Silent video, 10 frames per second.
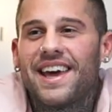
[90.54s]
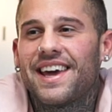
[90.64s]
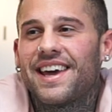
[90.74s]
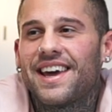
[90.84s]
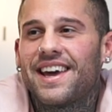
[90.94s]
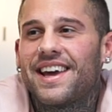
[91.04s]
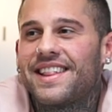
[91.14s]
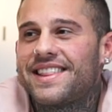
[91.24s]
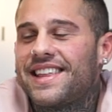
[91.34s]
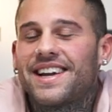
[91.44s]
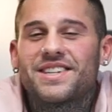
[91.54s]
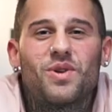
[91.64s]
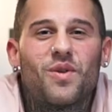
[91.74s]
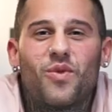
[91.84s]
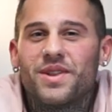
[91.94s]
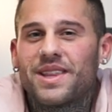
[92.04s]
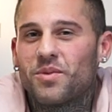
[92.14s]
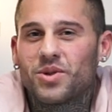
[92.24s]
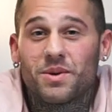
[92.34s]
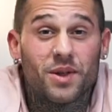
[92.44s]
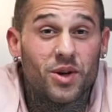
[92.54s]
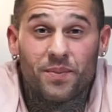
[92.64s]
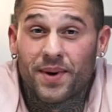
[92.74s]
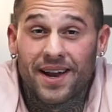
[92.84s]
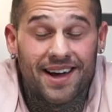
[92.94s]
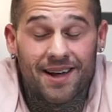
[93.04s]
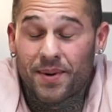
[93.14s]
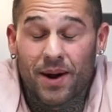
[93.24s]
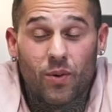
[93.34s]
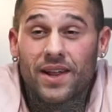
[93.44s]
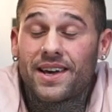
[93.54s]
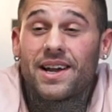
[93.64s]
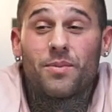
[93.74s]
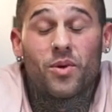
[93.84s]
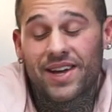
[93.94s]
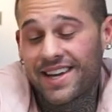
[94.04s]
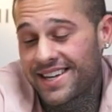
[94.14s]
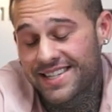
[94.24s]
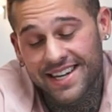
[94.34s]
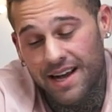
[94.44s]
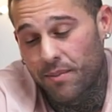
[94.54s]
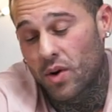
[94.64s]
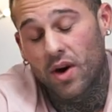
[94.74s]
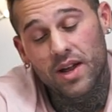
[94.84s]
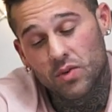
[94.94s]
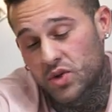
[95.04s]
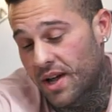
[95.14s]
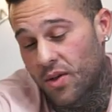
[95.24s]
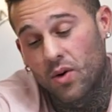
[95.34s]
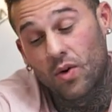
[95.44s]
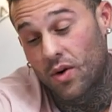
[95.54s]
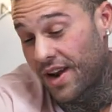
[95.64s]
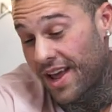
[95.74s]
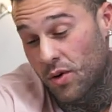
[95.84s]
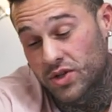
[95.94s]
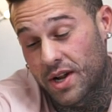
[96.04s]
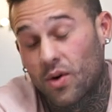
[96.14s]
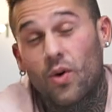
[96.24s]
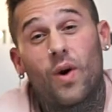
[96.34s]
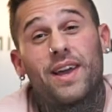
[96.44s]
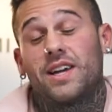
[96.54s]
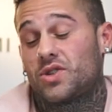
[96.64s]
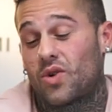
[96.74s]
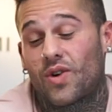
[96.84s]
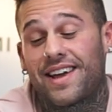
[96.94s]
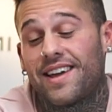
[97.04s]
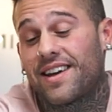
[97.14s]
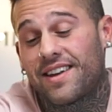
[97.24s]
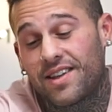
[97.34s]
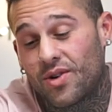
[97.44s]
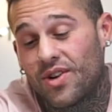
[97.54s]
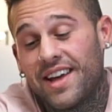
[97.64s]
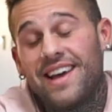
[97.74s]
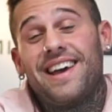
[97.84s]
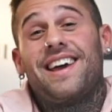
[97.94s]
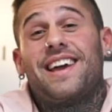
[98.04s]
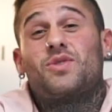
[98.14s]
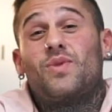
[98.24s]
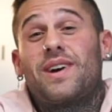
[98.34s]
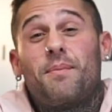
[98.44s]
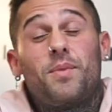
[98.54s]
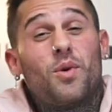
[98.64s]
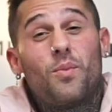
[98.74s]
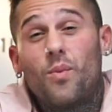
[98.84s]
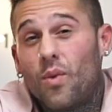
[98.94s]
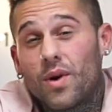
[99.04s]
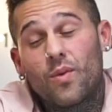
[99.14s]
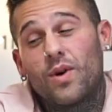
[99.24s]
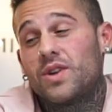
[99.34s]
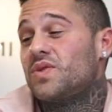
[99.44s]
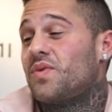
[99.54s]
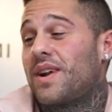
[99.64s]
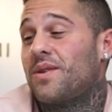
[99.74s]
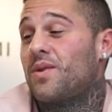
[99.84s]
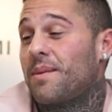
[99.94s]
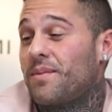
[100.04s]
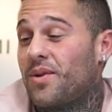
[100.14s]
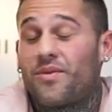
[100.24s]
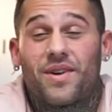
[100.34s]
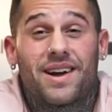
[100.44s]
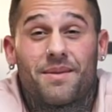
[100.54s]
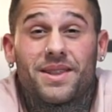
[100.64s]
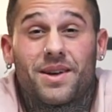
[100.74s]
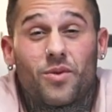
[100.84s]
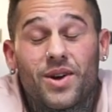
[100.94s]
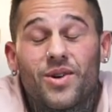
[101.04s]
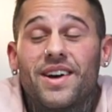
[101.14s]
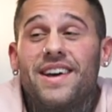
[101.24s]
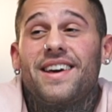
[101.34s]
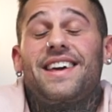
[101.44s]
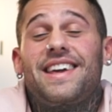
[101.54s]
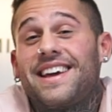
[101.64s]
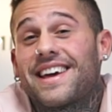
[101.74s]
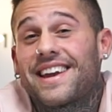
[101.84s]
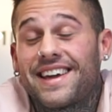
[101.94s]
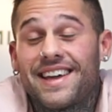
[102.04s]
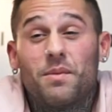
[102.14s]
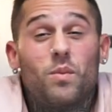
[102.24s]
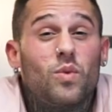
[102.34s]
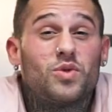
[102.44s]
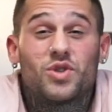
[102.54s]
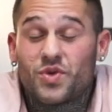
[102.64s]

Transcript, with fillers: eh, tiene que ser una fuente de motivación para, cualquiera, porque ese cambio haya usado, o no haya usado o haya hecho lo que haya querido, es un cambio muy bueno, es un, cambio francamente bueno y que requiere mucho